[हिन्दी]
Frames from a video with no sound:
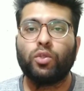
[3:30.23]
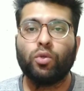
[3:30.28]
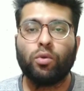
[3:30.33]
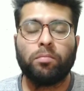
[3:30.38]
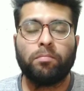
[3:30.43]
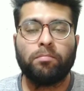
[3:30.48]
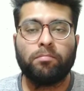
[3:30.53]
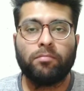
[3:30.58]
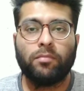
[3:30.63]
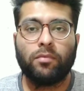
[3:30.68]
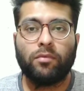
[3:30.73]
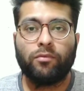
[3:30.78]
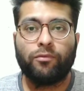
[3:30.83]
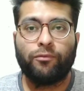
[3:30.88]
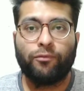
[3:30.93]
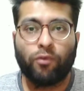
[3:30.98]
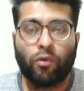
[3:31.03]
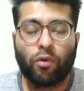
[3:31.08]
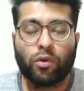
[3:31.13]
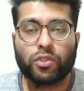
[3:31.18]
तो
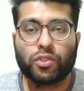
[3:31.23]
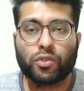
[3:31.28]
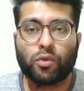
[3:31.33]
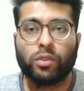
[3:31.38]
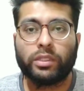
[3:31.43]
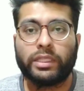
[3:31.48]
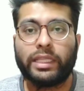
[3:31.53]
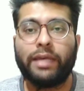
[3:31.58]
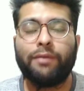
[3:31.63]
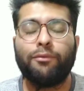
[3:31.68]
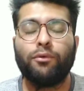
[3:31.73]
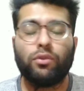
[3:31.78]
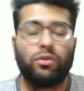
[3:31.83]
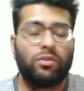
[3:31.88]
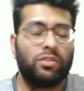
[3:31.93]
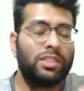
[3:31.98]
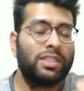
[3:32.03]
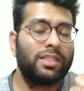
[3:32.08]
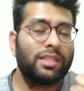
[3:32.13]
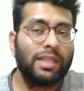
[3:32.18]
वो जो होता है वो
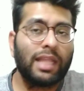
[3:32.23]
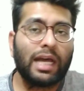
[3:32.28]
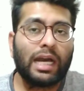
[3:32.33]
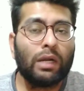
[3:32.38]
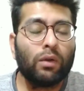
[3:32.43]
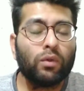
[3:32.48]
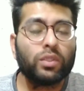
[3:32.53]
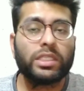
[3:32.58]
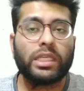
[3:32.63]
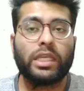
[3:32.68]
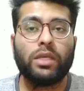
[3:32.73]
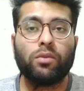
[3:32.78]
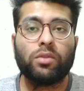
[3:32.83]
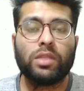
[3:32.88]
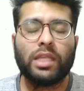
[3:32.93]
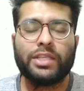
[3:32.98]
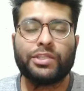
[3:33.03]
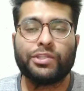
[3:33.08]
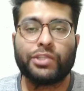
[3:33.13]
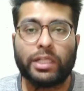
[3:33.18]
जितना हो सके
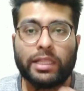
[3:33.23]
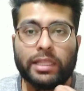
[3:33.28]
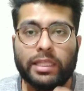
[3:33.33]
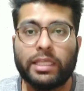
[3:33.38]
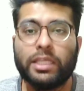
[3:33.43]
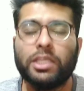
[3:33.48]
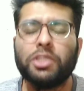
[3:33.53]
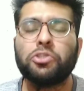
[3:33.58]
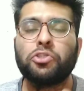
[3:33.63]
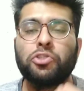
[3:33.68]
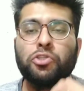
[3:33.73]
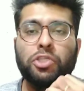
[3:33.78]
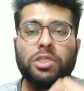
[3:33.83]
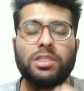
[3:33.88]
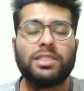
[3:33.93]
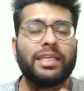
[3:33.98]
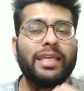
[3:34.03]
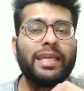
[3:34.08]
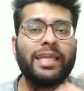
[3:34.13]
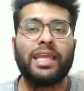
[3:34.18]
उतना जल्दी
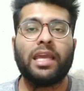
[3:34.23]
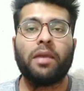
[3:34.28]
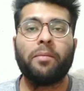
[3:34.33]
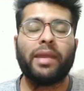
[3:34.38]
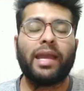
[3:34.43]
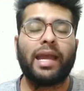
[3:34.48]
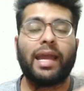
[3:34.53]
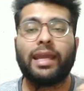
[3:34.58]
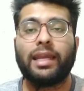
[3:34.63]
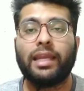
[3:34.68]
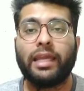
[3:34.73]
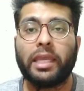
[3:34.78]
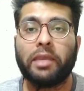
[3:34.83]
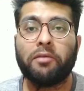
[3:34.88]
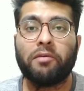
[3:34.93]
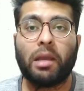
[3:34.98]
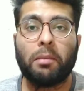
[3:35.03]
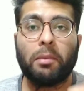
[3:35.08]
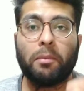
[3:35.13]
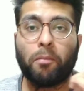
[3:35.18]
जिस एरिया में आग
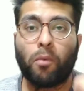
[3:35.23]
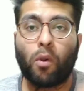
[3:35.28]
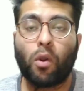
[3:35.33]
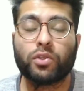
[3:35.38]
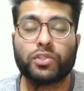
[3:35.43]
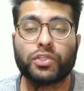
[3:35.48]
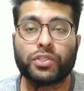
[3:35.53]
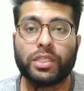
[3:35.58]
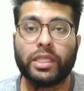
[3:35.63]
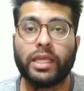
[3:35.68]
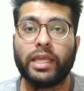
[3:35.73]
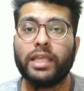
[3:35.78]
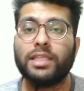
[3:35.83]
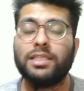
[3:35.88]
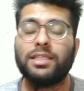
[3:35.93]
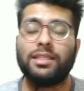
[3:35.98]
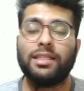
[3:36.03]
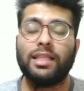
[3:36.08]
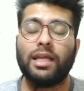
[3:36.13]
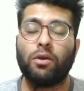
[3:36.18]
लगी वहां पे पहुंचते
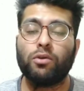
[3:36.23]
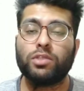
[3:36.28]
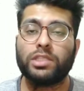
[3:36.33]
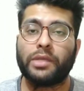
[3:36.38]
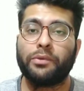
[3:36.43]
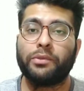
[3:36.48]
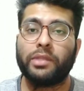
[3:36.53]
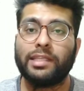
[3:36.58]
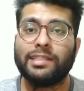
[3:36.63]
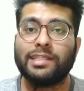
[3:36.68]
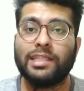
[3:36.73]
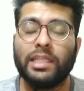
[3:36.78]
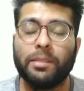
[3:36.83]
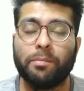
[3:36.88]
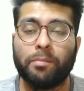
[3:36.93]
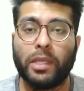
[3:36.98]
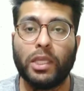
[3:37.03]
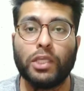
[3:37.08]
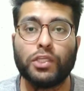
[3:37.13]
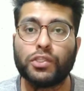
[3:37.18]
हैं जितना हो सके उतना
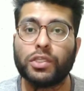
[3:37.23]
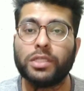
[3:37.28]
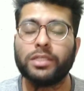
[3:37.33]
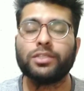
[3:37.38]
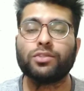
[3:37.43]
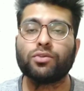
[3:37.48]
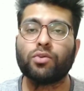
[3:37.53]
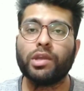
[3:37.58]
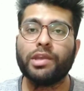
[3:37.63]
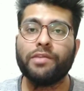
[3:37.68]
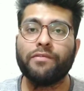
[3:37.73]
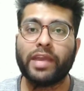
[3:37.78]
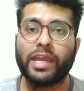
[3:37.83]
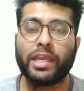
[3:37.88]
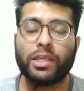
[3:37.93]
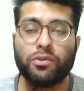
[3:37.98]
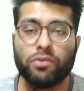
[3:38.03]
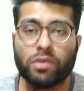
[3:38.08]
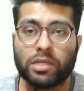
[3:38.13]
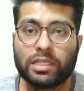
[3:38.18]
जल्दी पेशेंट्स को
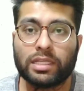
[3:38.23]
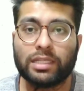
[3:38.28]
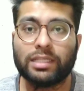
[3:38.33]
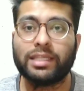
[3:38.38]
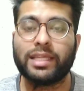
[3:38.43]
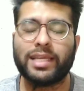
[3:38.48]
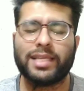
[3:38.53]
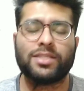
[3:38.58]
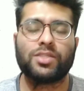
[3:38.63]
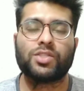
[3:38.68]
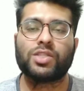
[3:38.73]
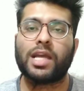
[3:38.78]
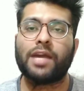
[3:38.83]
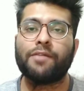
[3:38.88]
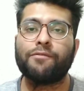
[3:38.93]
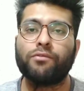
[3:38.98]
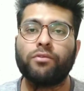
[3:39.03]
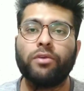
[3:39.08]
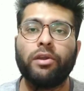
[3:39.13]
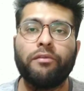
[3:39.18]
इवेक्यूएट करते हैं
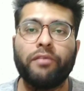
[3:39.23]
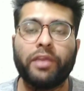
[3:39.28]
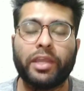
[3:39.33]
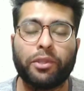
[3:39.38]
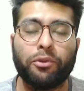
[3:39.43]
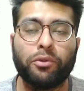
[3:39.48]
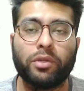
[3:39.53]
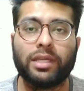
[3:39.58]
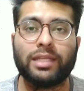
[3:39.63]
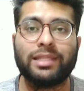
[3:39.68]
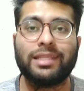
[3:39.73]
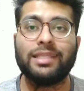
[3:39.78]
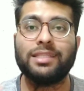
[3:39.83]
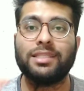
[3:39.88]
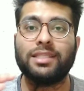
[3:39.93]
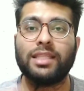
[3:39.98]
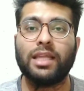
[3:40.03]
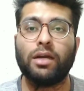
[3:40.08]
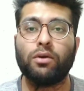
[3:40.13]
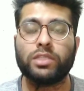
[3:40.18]
स्टाफ को इवेक्यूएट करते
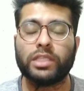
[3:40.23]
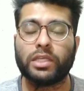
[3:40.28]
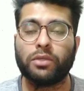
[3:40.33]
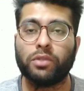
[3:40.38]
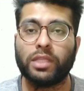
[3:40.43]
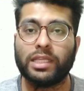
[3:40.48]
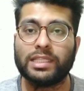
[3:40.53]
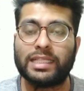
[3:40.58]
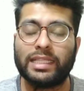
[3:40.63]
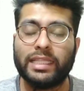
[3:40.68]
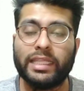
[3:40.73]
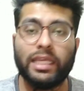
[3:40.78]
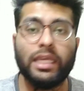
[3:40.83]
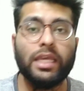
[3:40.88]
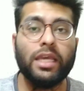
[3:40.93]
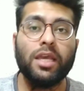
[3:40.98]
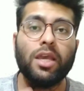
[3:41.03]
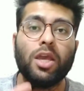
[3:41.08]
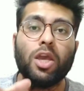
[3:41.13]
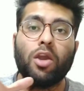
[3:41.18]
हैं जितना हो सके उतना
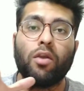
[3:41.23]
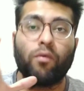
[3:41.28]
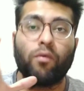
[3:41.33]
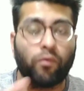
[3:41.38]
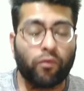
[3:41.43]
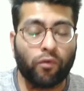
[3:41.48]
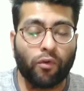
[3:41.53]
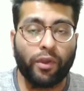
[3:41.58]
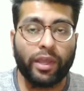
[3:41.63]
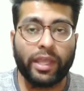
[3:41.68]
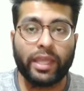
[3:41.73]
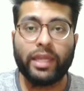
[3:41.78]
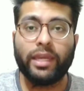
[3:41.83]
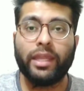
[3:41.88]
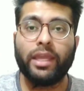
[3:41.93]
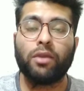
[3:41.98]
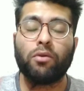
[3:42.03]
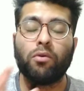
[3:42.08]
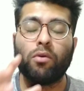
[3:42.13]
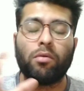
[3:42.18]
जल्दी वो
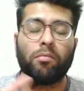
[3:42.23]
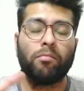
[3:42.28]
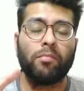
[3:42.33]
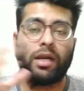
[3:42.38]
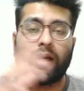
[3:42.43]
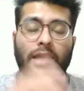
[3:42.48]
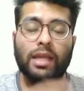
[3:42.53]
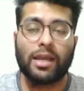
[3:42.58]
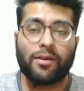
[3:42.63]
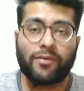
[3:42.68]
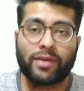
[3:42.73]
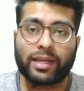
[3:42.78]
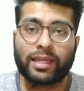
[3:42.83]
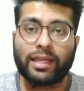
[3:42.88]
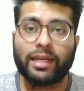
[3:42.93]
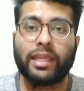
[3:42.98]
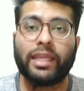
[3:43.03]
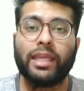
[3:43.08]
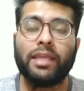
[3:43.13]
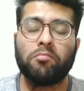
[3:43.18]
एरिया को कवर
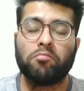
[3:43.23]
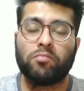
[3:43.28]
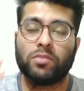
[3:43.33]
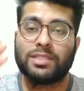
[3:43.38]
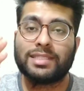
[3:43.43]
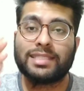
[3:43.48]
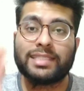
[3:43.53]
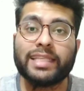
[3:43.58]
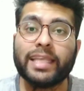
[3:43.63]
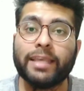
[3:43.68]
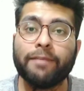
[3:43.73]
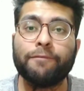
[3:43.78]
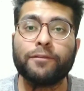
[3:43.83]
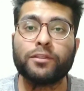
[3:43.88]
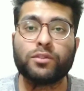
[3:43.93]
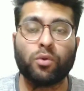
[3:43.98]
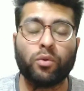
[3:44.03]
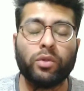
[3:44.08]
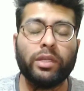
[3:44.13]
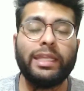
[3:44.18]
करके
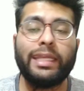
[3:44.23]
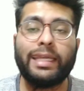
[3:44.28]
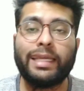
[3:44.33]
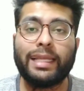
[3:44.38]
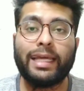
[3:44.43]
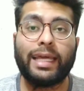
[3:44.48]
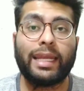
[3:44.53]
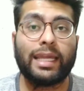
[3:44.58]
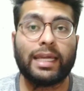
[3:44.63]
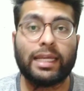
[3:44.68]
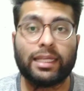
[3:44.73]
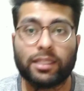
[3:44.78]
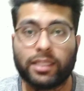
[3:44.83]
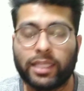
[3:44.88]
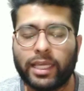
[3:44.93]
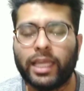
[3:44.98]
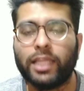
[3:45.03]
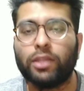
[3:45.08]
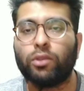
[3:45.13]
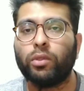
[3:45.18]
सेफ जोन डिक्लेयर
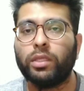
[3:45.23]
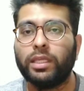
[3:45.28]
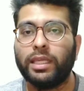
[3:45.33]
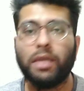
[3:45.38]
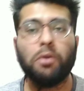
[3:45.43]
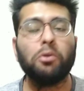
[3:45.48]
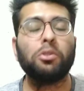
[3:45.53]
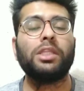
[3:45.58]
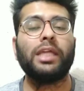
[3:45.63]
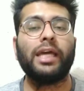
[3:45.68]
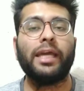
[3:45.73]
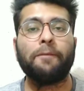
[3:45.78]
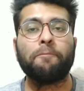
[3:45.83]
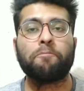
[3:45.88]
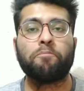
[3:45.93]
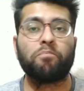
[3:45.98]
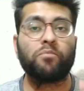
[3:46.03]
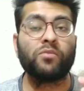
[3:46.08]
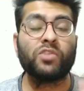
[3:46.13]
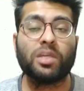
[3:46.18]
करते हैं तो ये होता
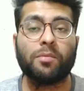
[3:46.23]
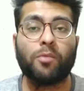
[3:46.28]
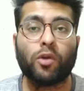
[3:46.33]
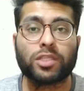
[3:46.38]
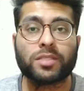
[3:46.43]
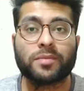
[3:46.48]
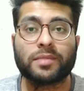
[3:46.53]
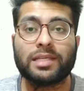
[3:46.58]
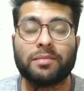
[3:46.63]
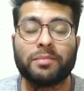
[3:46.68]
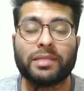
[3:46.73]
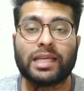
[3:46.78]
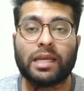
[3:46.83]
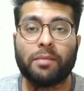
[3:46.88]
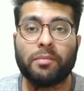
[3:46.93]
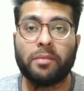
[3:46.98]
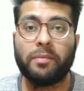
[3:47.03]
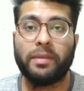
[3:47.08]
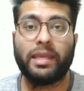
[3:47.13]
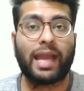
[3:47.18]
है जब हॉस्पिटल में
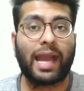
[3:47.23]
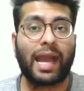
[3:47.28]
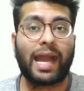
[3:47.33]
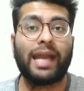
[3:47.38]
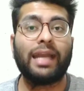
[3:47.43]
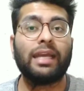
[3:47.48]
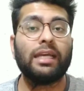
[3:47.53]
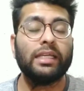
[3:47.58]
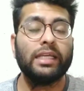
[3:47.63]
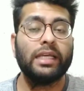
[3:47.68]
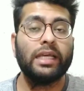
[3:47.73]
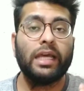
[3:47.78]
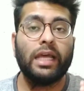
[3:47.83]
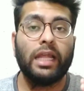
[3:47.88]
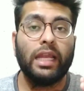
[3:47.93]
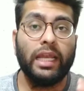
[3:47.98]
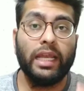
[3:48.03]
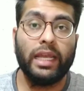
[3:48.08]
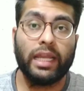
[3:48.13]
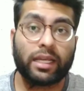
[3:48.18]
कभी भी आग
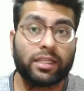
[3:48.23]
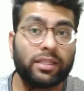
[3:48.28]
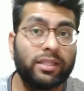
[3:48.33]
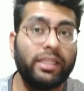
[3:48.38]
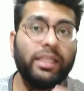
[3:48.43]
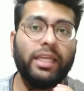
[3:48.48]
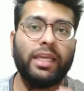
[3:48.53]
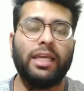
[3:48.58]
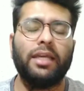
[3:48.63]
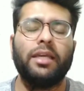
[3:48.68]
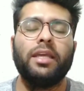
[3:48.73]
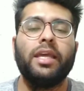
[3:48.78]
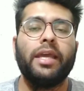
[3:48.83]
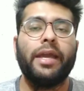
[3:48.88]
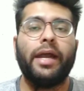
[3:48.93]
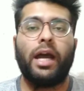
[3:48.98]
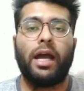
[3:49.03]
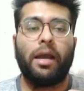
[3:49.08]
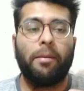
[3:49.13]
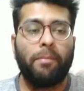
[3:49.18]
लगती है
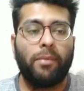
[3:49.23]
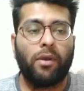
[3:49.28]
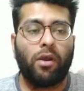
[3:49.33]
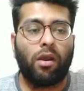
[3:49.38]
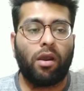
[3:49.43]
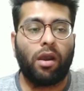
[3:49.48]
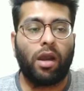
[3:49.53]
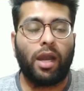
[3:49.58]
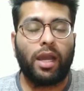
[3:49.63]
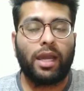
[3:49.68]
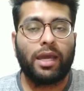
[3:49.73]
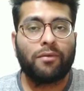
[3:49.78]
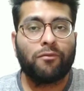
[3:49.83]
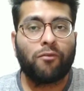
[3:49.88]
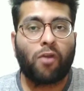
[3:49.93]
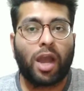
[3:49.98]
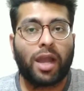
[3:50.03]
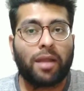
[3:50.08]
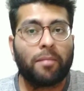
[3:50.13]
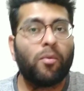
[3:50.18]
अब
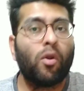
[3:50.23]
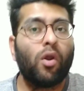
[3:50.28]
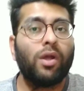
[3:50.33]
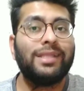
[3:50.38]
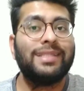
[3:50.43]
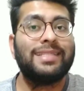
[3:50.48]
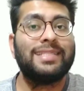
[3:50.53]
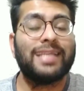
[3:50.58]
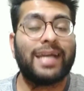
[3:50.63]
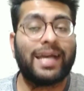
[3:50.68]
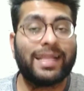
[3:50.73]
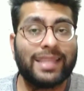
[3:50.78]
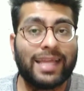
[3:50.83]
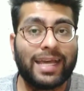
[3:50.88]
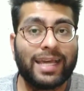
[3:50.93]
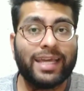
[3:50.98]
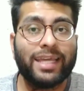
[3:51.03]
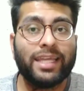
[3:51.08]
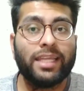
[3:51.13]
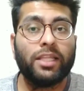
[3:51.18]
अगर वो आग बहुत
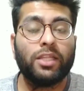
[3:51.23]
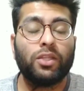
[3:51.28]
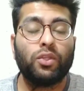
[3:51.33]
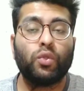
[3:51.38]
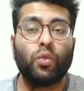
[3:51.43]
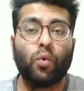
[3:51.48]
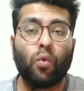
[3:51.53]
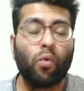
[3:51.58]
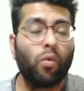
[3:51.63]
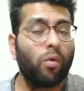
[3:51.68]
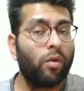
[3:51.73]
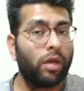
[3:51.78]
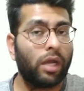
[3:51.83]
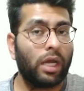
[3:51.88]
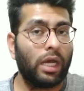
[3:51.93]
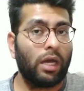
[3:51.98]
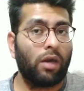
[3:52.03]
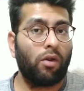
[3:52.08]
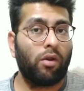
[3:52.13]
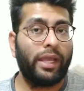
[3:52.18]
ज्यादा है तो
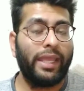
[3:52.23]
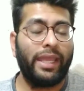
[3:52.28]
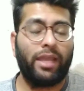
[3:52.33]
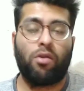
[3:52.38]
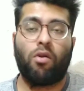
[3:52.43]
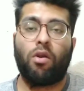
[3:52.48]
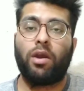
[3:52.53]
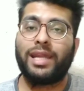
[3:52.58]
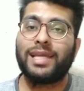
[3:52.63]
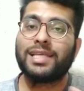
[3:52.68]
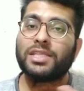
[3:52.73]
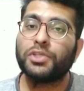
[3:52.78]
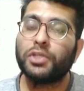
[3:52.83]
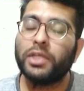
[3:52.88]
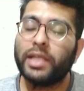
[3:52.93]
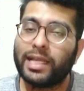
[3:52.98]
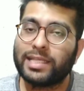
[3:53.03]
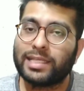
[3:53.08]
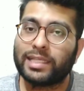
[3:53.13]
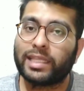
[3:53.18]
एक और
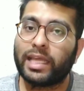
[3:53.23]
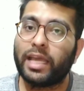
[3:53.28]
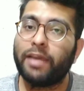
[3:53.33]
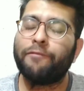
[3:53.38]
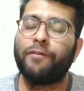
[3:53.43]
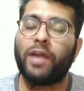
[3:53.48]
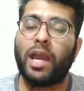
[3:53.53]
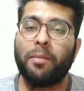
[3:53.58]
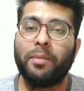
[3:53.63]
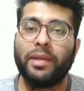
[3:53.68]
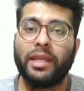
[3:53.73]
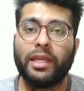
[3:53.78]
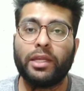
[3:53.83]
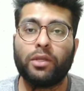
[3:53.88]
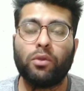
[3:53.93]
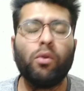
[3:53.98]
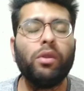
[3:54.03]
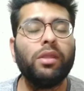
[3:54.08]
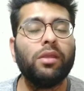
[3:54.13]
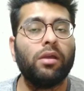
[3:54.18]
एक्शन लिया जाता है फायर
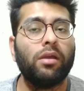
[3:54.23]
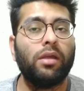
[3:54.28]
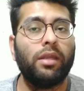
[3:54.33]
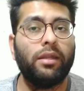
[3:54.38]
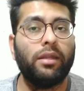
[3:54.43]
ब्रिगेड को